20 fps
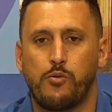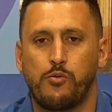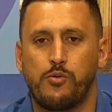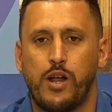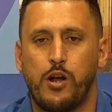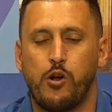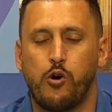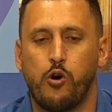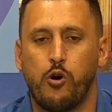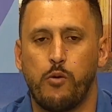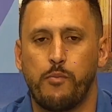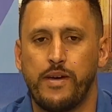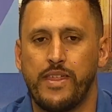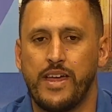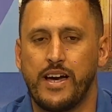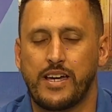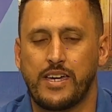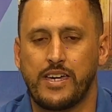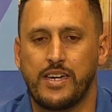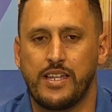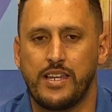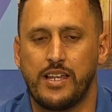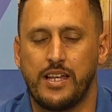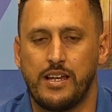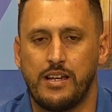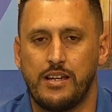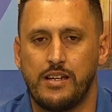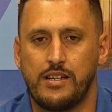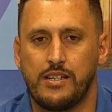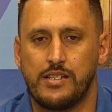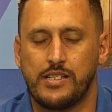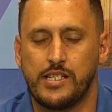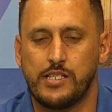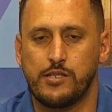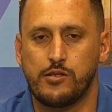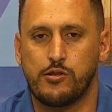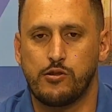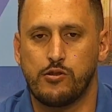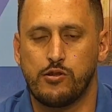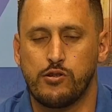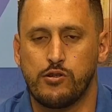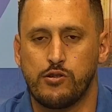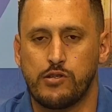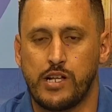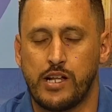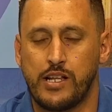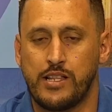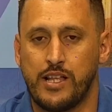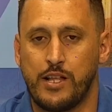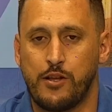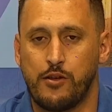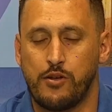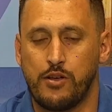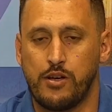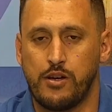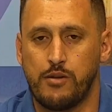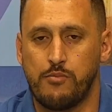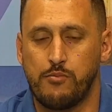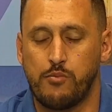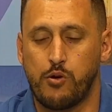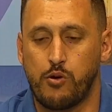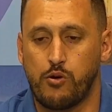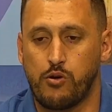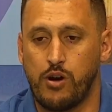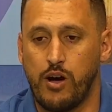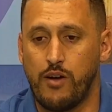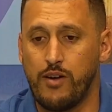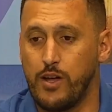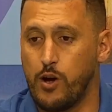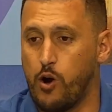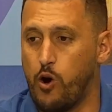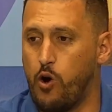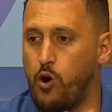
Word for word: una logopeda aquí en el centro sanitario de Monrojable